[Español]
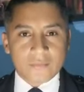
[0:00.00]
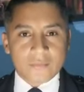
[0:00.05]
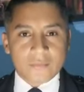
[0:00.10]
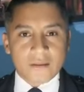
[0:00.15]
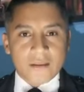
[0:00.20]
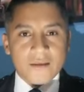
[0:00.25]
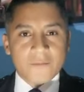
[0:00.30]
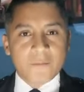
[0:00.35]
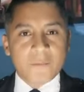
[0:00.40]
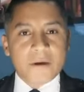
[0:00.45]

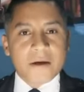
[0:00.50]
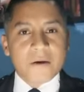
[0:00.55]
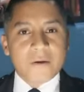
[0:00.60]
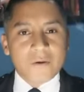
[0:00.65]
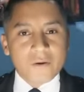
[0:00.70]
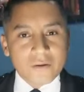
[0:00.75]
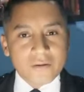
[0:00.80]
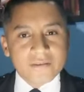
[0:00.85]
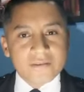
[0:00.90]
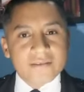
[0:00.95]
Y
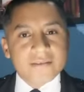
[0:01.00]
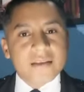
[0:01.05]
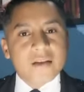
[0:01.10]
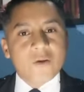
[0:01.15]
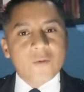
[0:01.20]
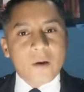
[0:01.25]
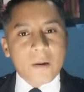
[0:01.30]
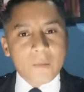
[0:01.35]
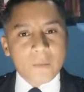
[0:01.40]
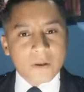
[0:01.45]
peor si se
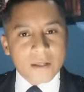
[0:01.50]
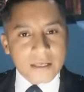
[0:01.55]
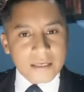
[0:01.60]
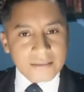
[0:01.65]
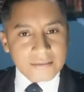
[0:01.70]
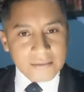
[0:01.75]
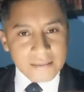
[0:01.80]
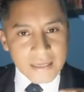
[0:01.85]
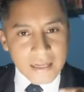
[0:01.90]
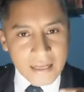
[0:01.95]
lo vamos a
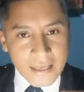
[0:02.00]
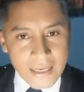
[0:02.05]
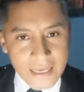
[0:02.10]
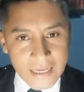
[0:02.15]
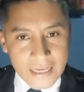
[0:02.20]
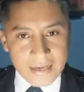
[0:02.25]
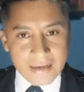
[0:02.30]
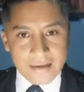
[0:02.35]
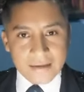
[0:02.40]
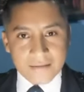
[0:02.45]
decir a
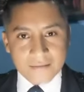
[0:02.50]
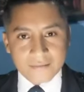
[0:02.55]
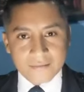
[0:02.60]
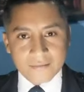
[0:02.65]
él.